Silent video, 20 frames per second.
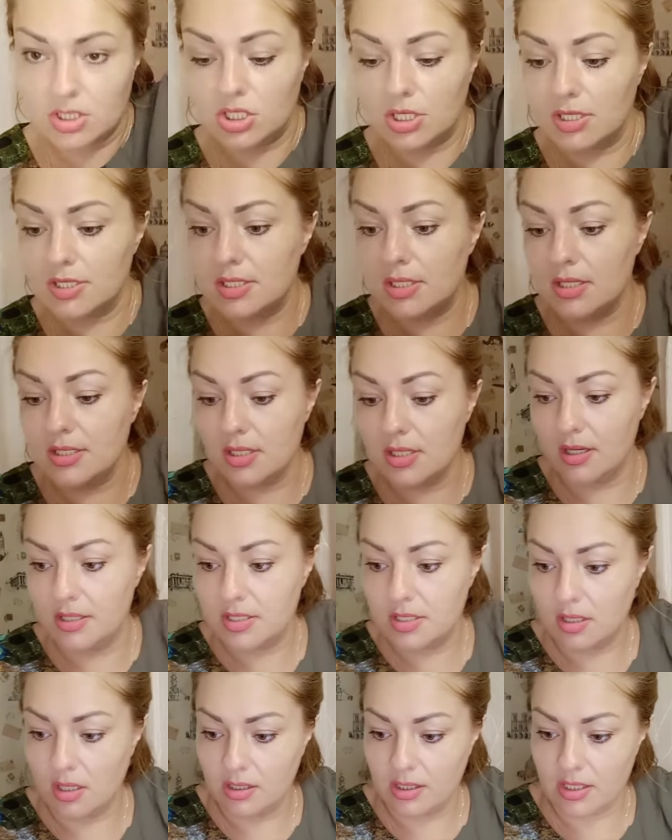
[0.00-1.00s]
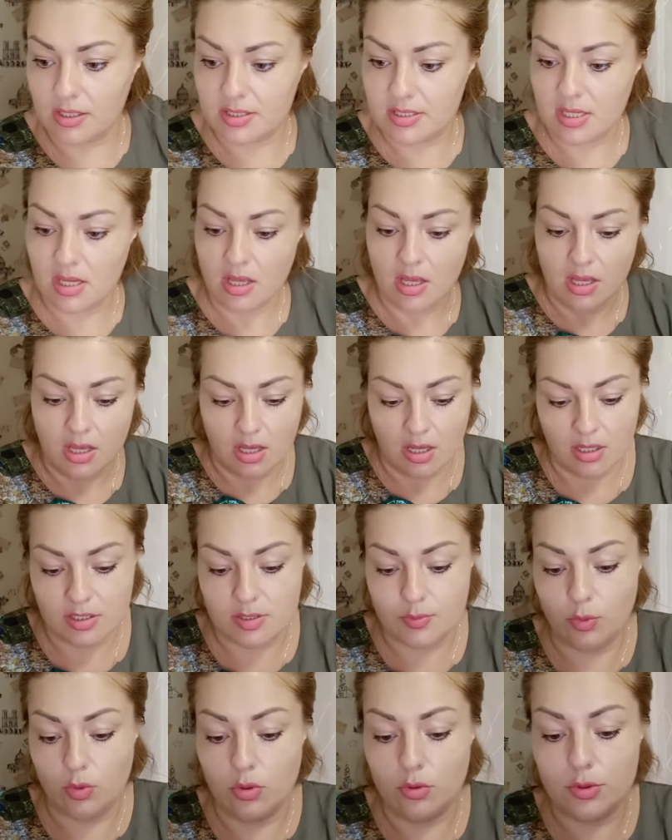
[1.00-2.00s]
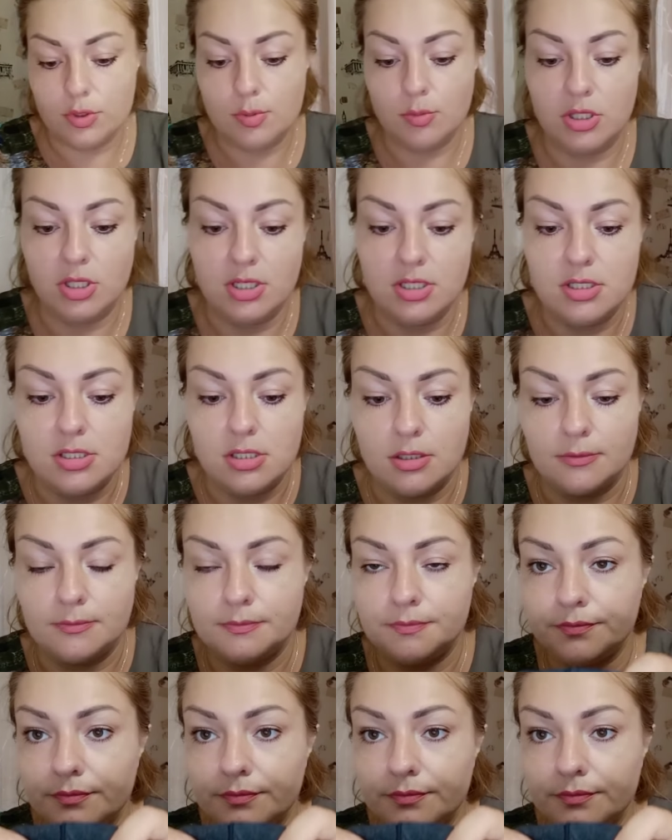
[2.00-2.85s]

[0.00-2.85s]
Сейчас таскать как раз. Сбоку, смотрите,